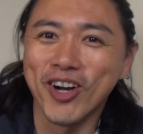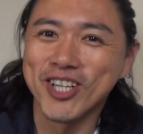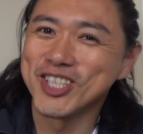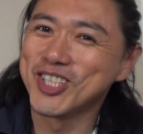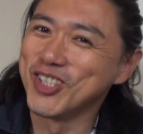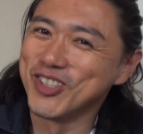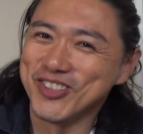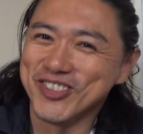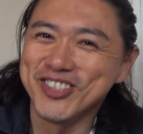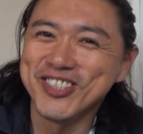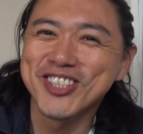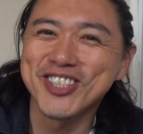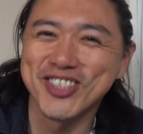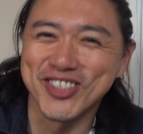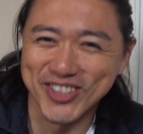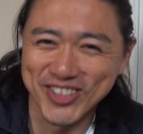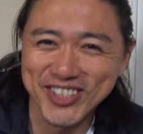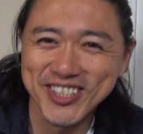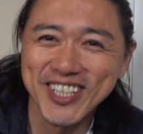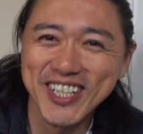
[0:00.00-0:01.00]
旬
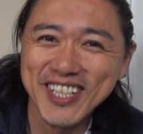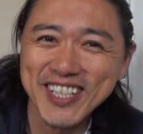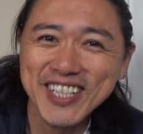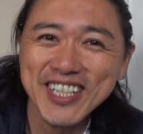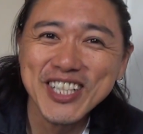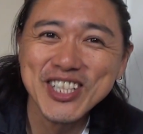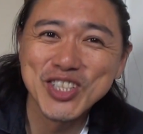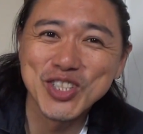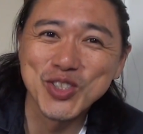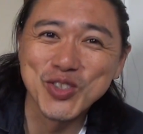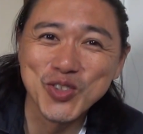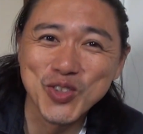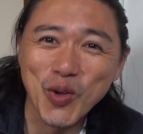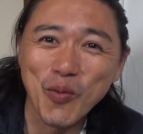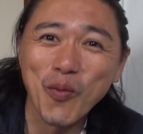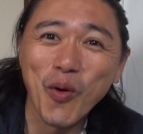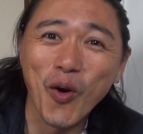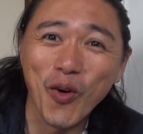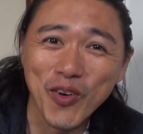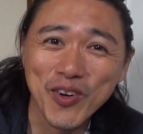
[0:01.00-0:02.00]
旬旬
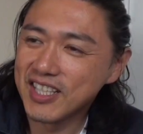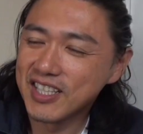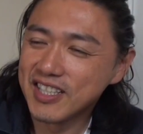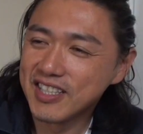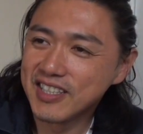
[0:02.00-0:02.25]
のもん